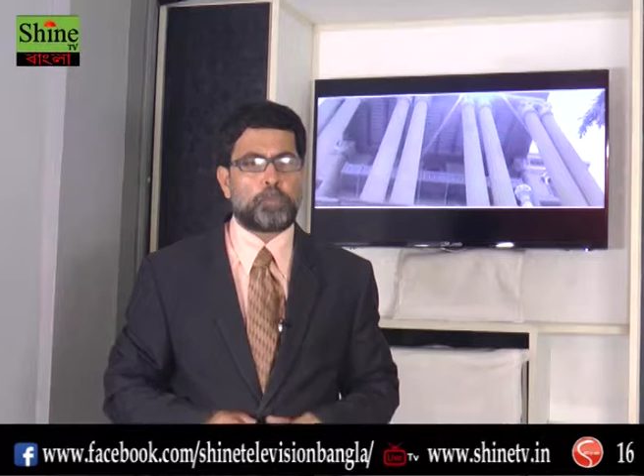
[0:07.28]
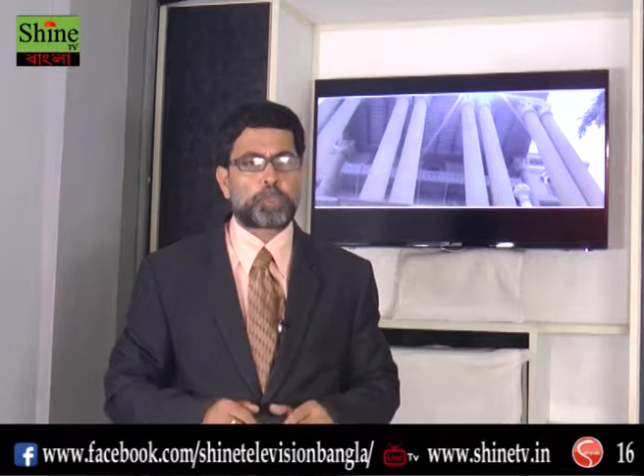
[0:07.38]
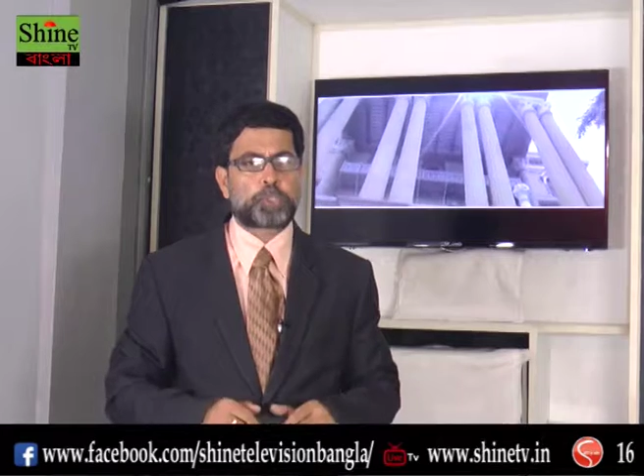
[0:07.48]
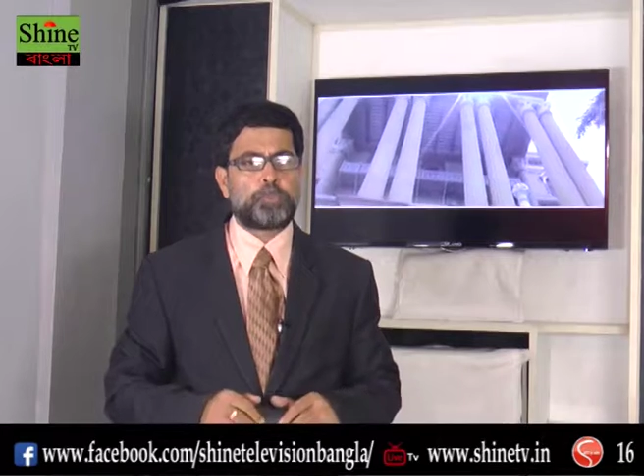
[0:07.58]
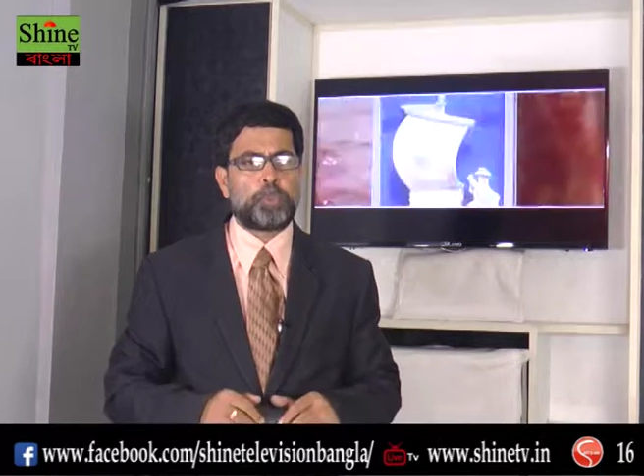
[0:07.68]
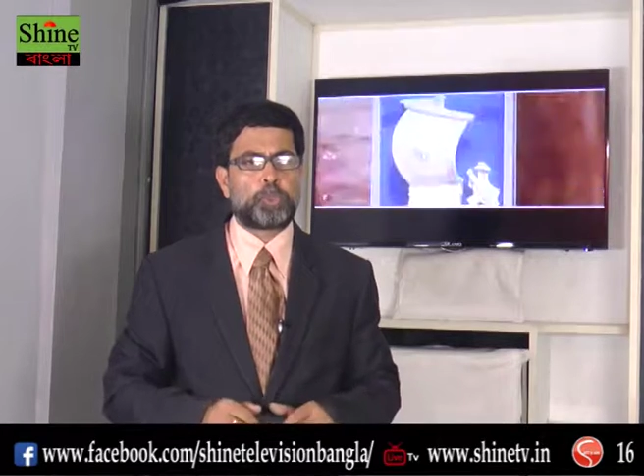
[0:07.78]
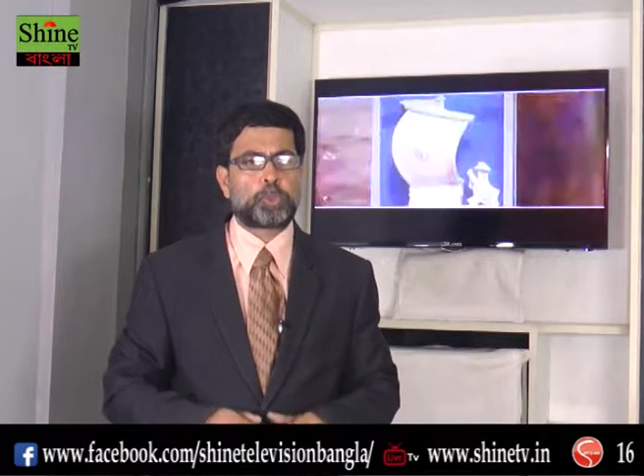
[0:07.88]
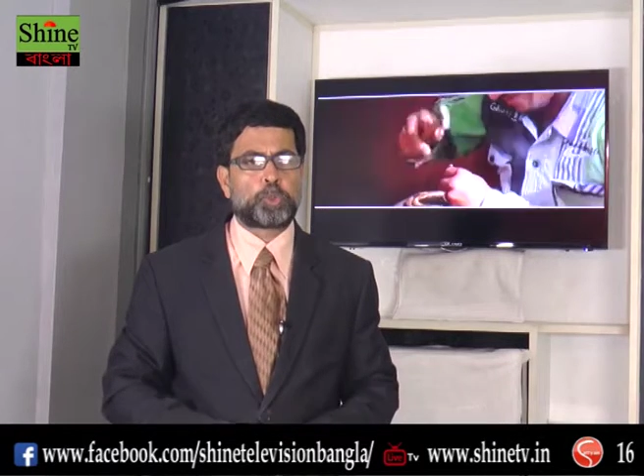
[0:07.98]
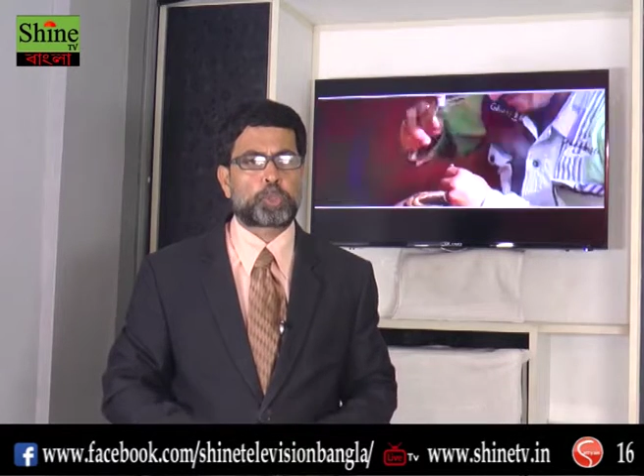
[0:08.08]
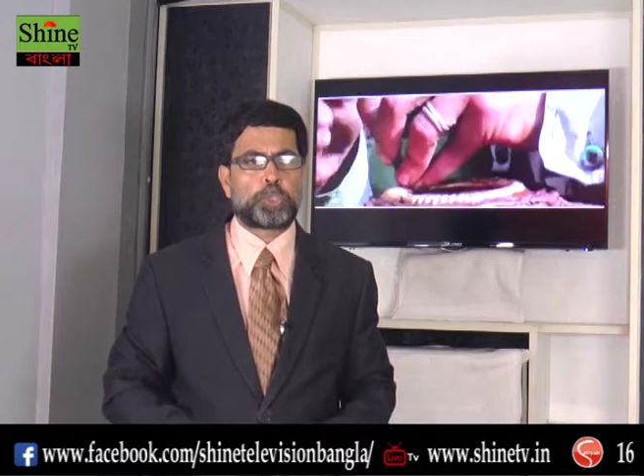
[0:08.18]
পশ্চিমবঙ্গ
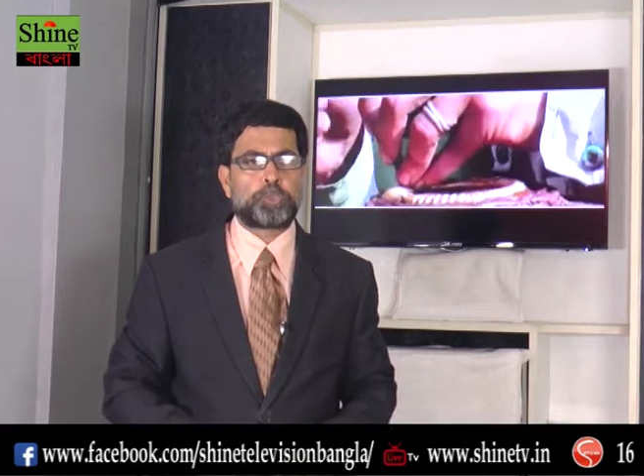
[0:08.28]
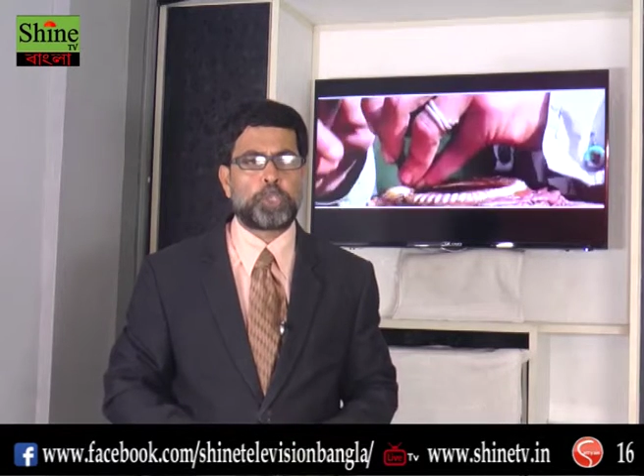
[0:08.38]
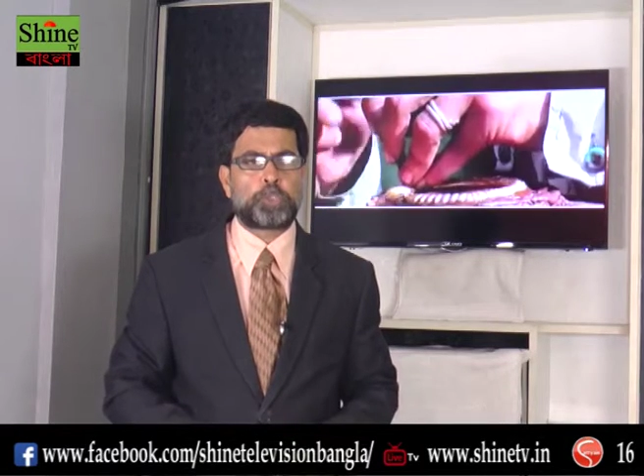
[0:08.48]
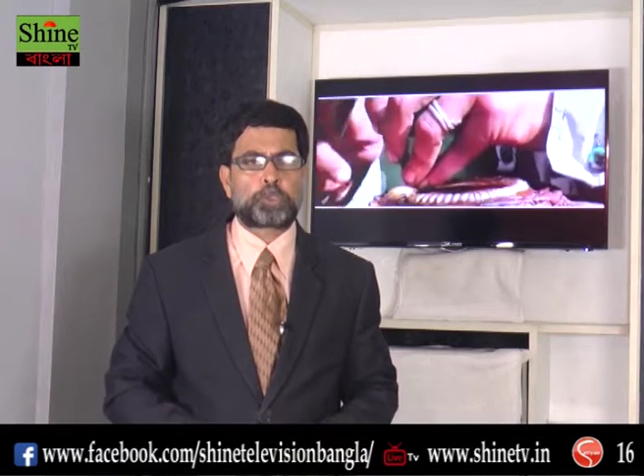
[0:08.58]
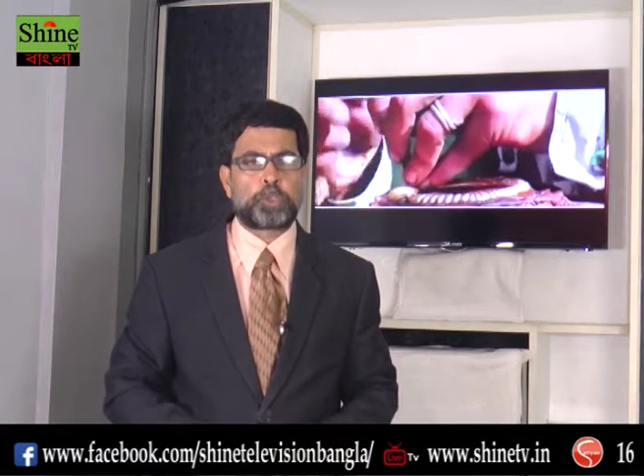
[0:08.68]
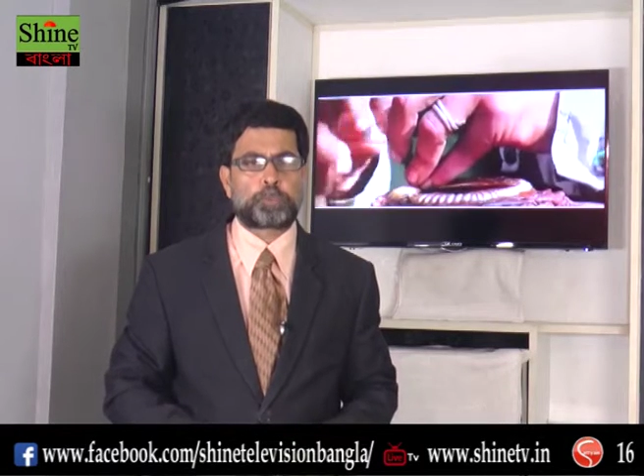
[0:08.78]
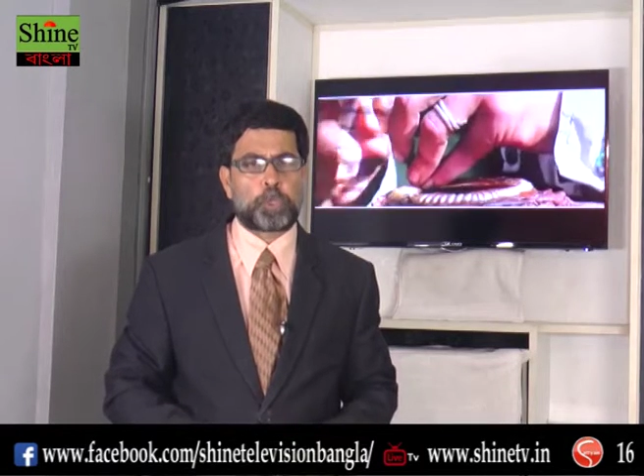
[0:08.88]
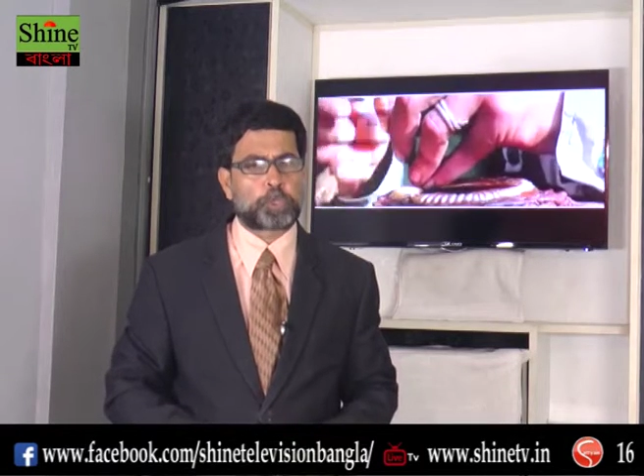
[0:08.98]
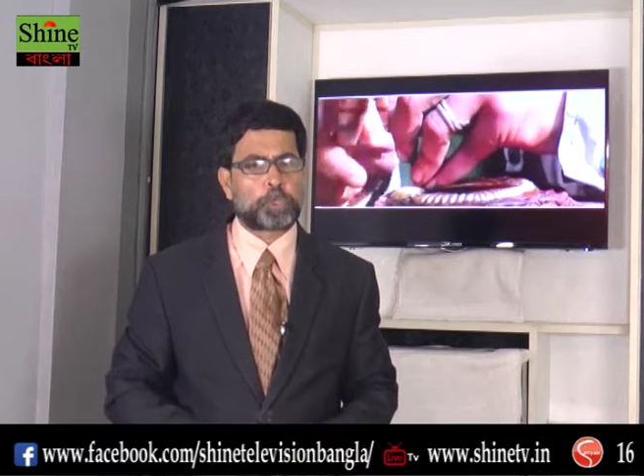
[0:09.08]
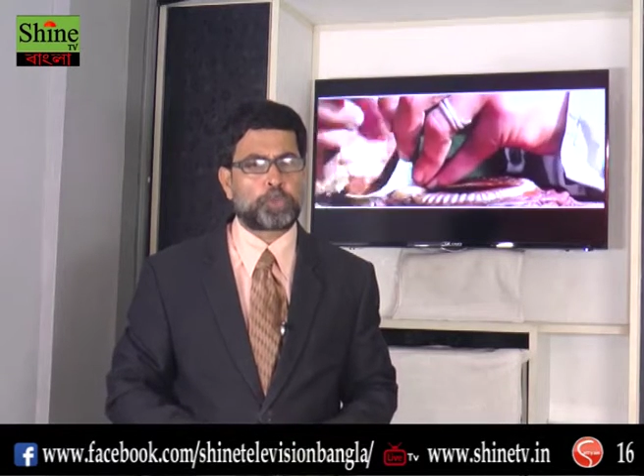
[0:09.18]
দূষণ নিয়ন্ত্রণ
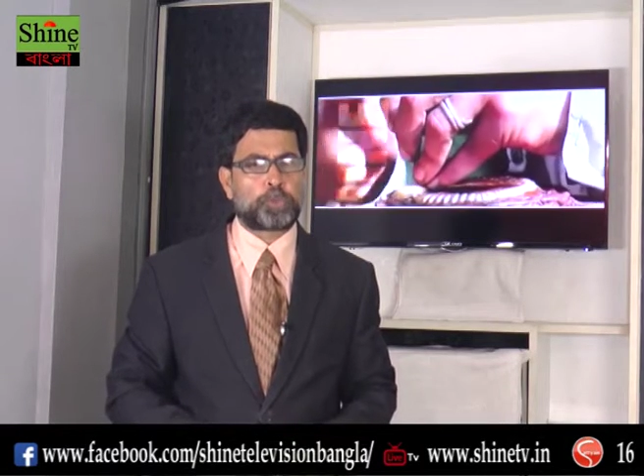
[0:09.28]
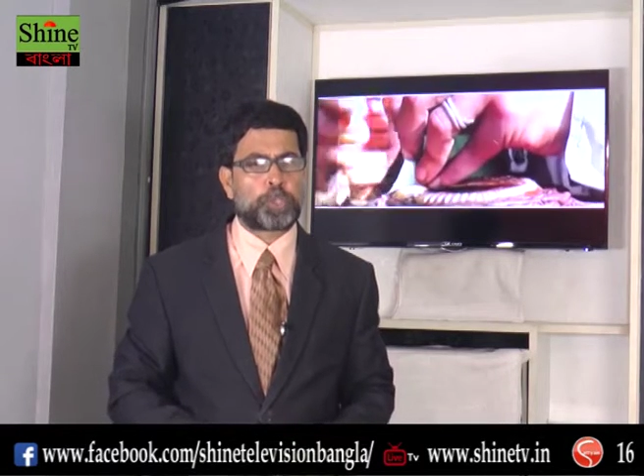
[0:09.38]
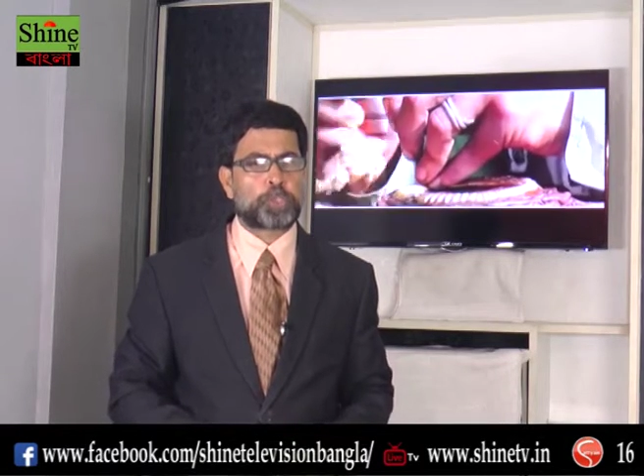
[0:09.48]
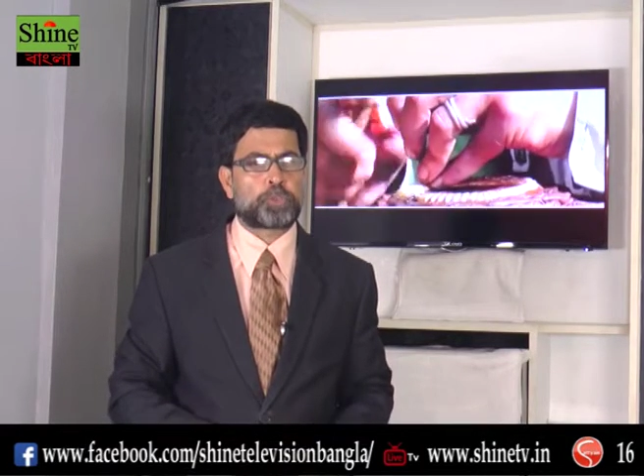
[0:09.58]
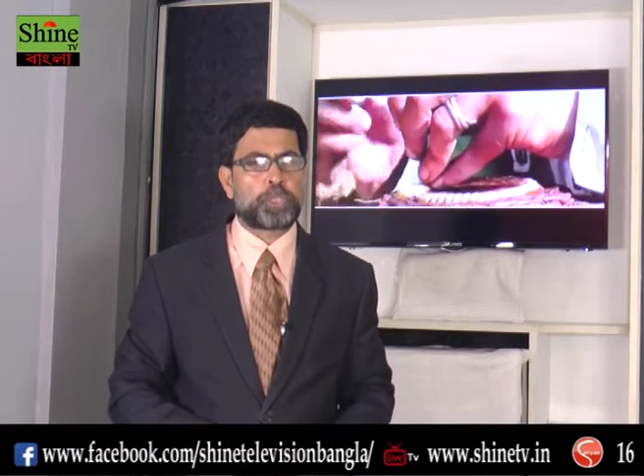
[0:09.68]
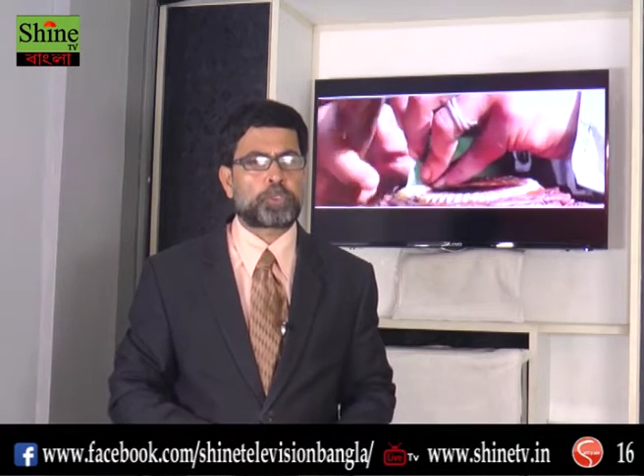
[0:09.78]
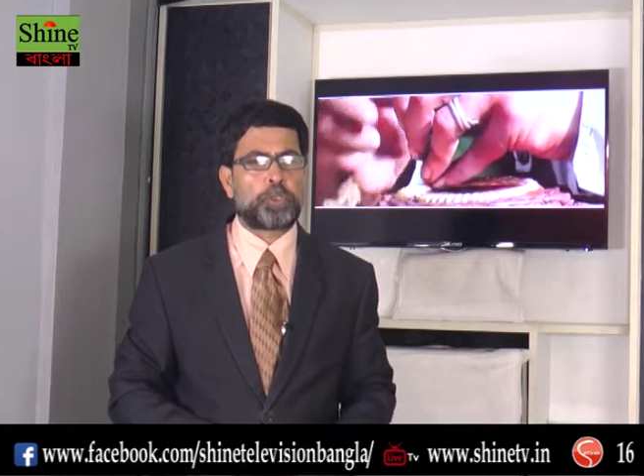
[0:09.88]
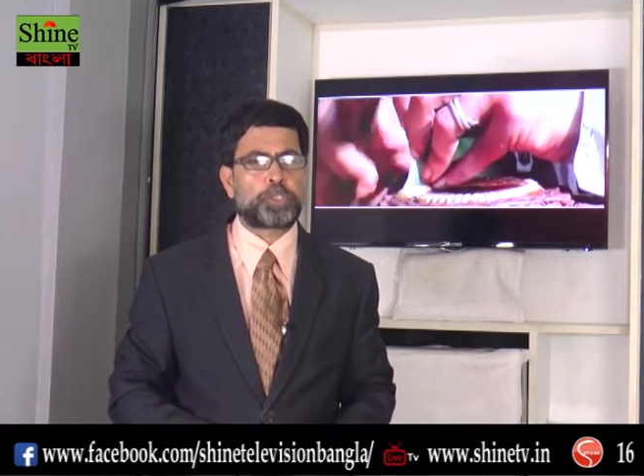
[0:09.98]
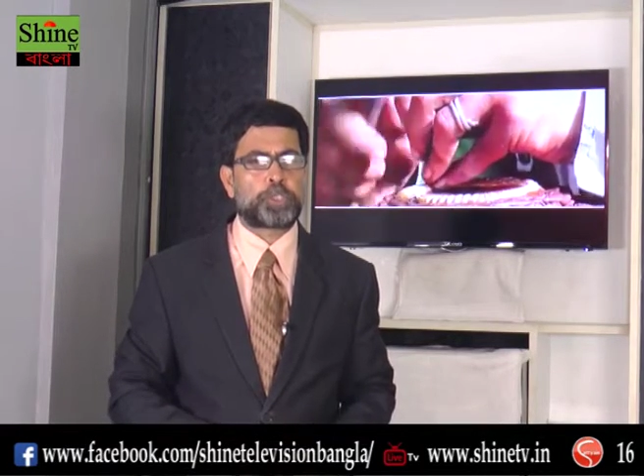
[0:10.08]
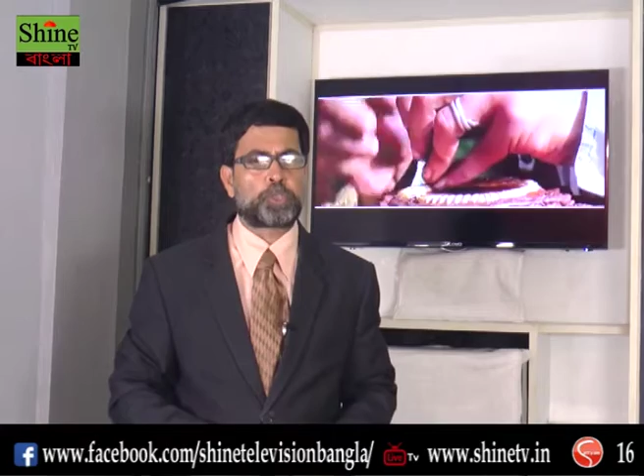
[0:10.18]
পর্ষদ ও কৃষ্ণনাথ
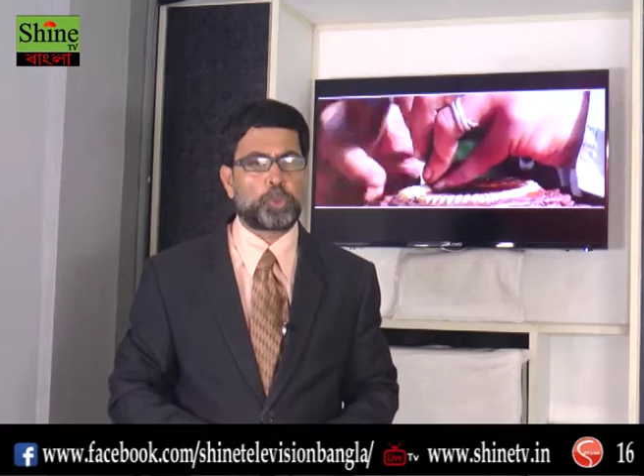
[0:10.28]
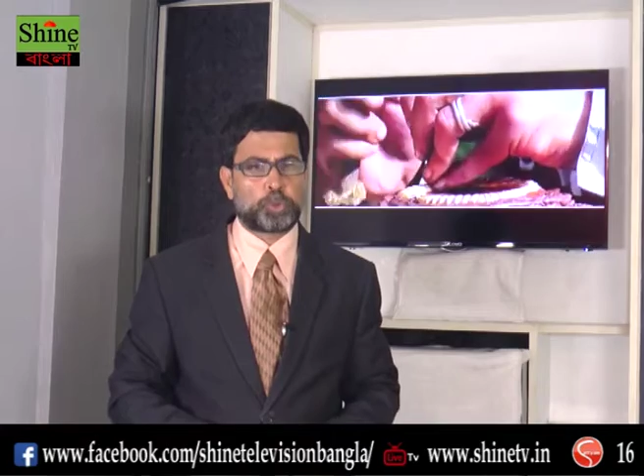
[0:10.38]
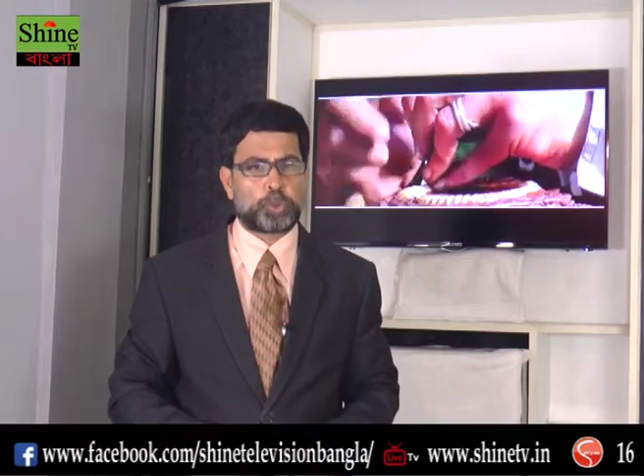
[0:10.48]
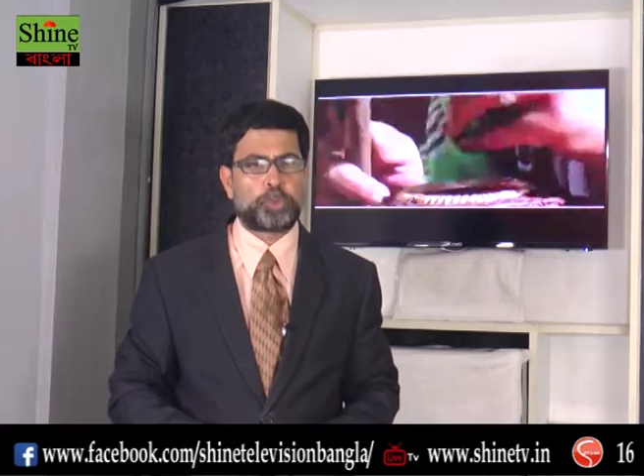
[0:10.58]
কলেজের যৌথ